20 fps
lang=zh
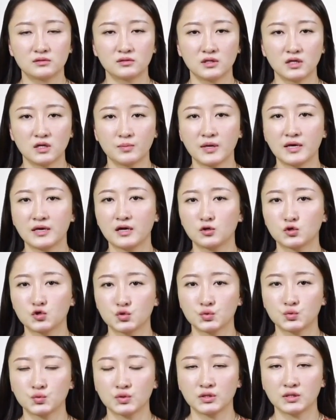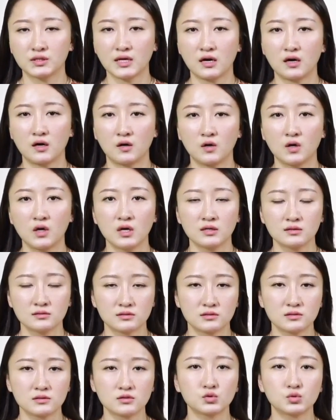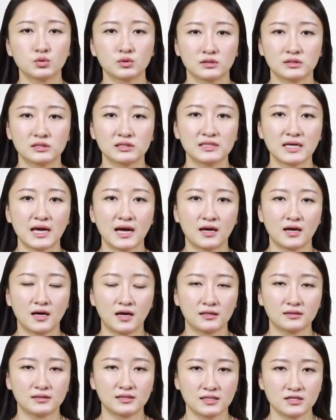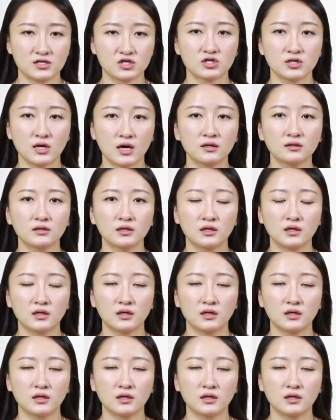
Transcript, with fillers: 特别要注意，要咨询一下啊，建商